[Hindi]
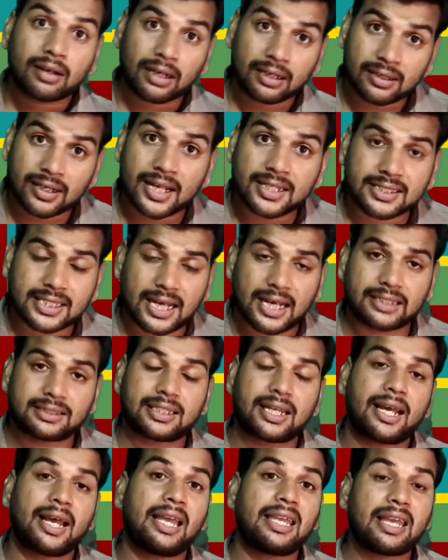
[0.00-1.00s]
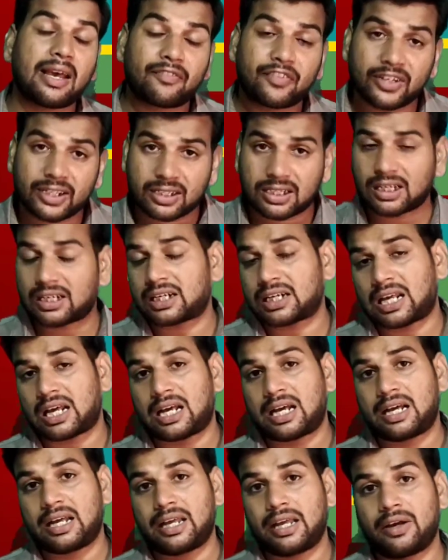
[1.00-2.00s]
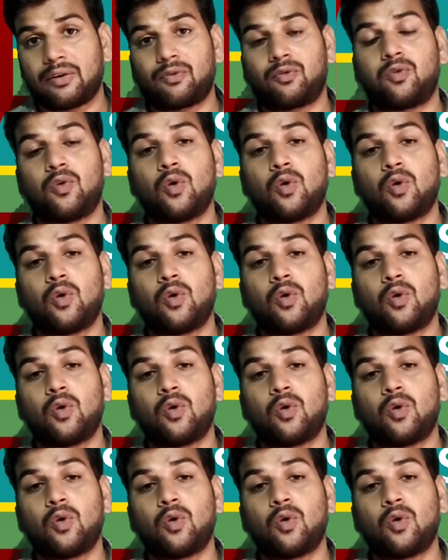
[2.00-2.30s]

करना चाहता है या फिर कर रहा है